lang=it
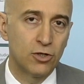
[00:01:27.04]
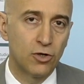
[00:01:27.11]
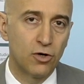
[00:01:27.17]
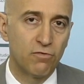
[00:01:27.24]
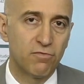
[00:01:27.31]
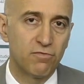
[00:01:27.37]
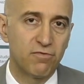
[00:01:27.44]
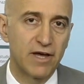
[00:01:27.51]

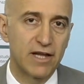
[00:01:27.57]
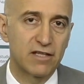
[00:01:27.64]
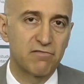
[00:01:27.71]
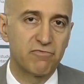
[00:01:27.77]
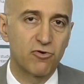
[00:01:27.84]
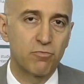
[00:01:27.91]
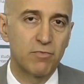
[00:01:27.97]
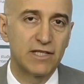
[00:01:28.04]

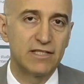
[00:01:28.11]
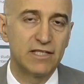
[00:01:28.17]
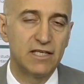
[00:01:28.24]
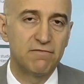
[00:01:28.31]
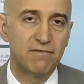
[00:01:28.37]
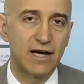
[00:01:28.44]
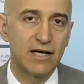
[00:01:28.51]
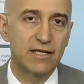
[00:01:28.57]
offerta
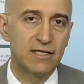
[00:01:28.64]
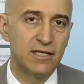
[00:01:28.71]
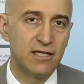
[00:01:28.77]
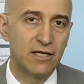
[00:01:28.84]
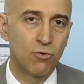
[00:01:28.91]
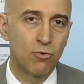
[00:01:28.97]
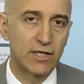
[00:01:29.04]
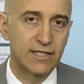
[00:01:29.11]
formativa in
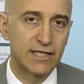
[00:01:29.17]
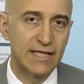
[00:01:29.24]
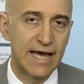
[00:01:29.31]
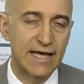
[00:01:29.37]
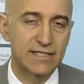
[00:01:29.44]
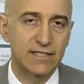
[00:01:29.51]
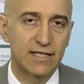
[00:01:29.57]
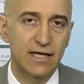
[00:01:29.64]
lingua
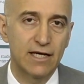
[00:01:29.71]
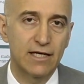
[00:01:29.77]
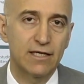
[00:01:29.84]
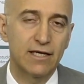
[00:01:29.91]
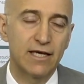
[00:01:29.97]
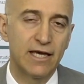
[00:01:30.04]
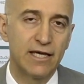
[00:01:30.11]
tedesca